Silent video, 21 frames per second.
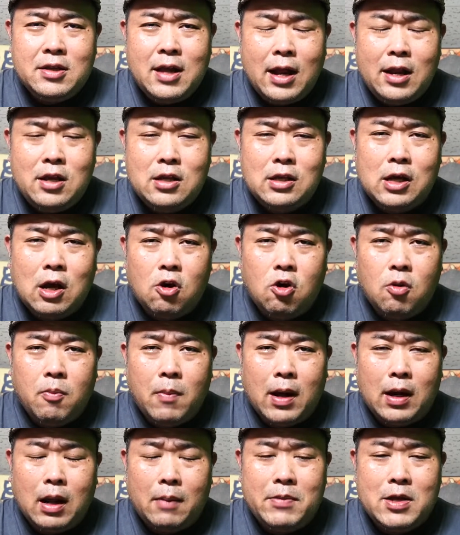何かを
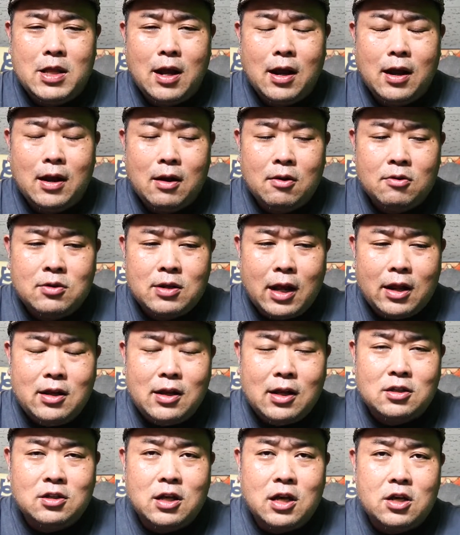学びながら2人
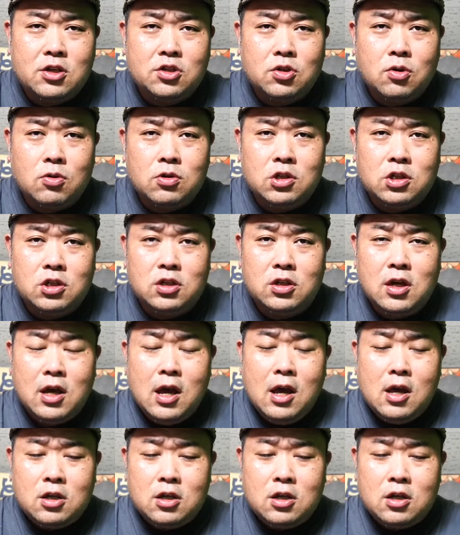が成長し、